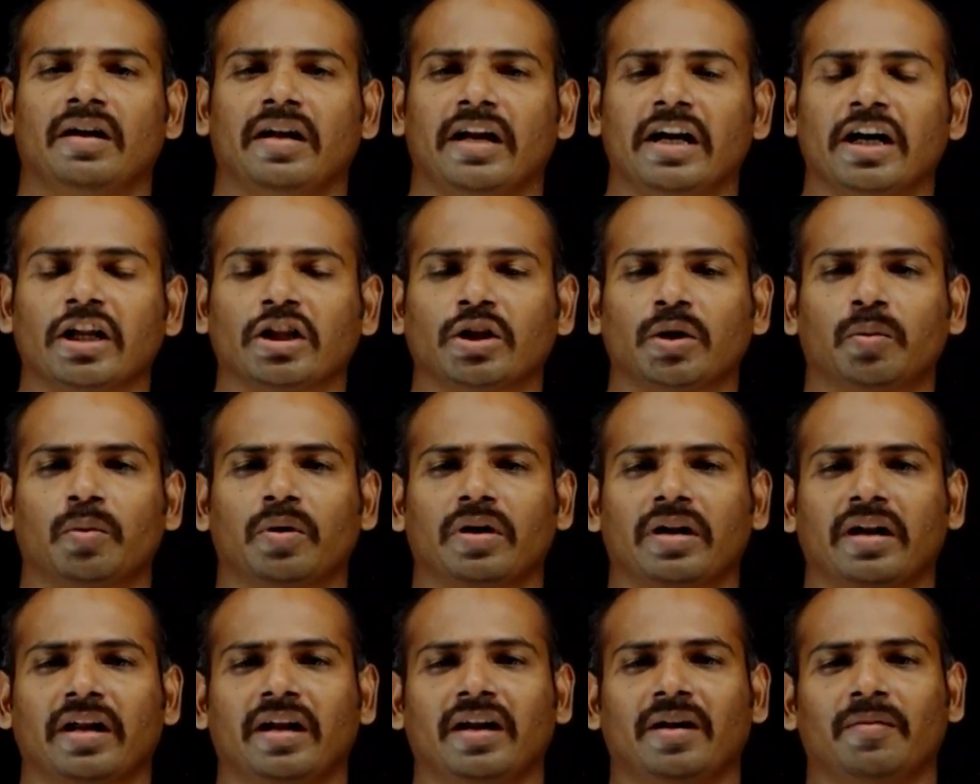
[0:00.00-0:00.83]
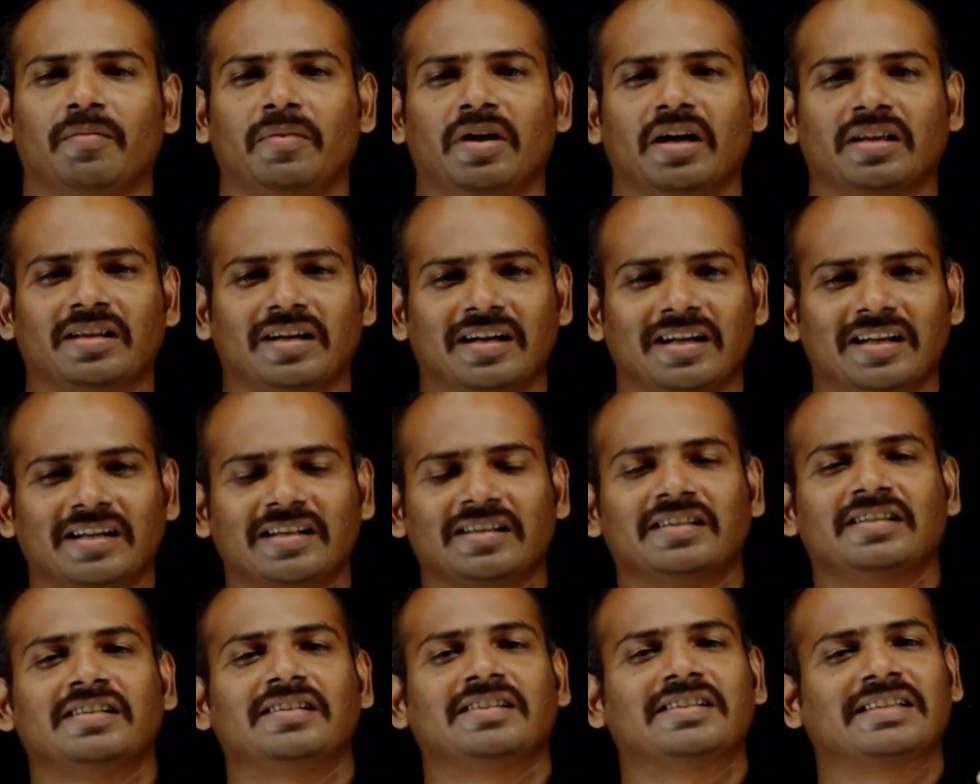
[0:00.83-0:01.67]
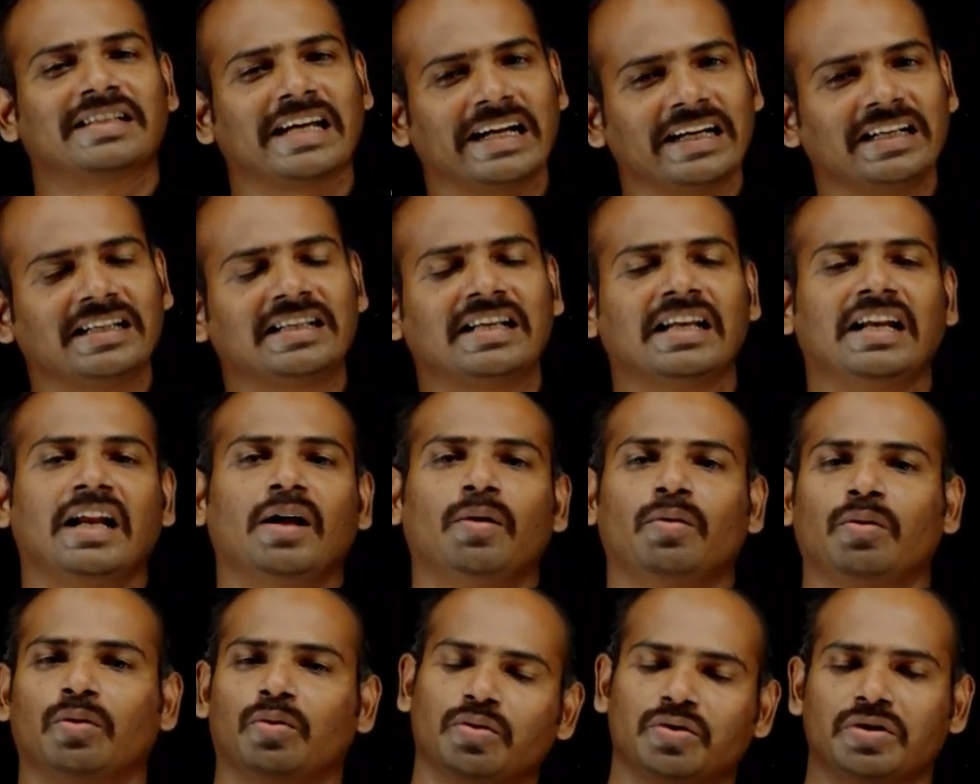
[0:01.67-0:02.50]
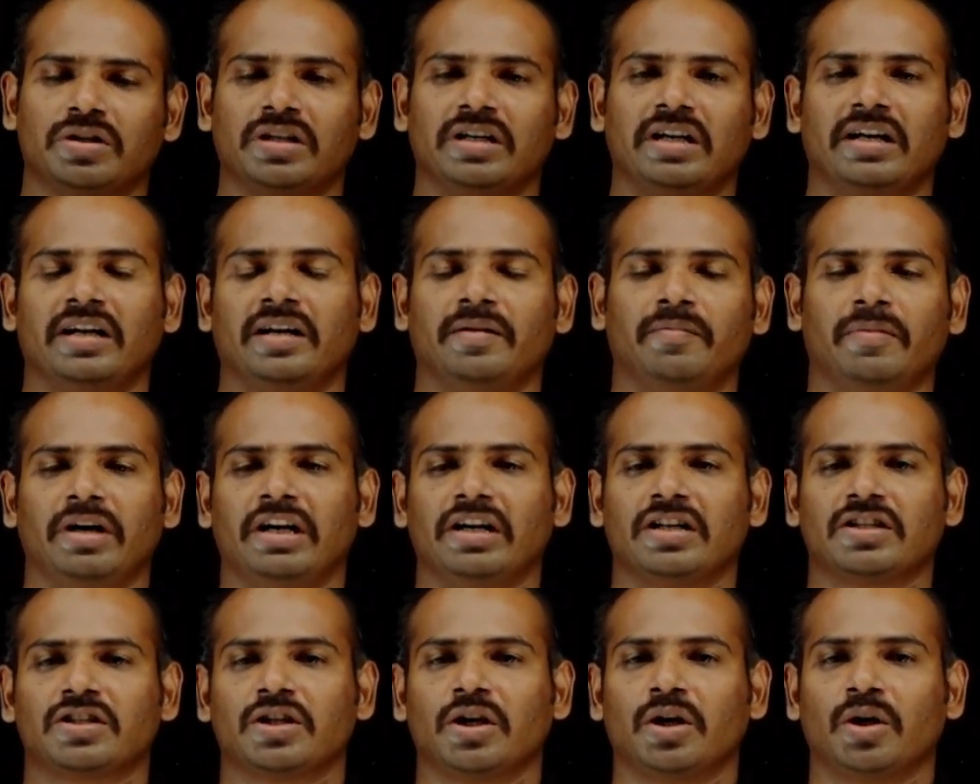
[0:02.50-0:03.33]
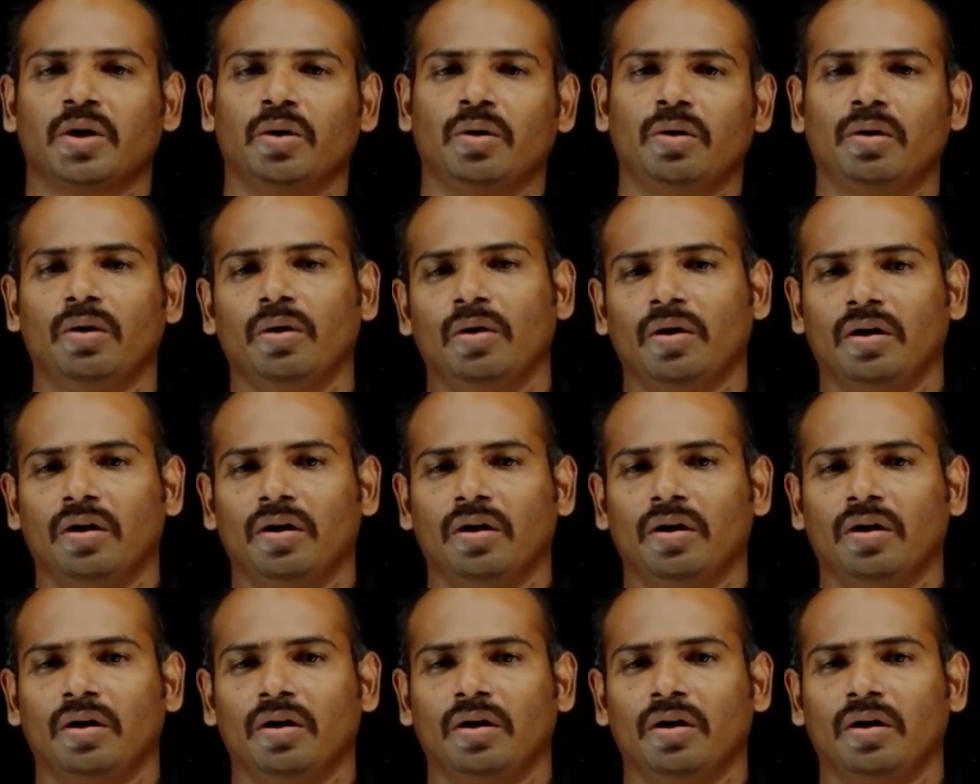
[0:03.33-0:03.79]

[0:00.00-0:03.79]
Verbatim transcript: எடுத்த உடனே நம்ம அதிலிருந்து டைட்டிலாக ஒரு கொஸ்டினை நம்ம என்ன செய்யணும்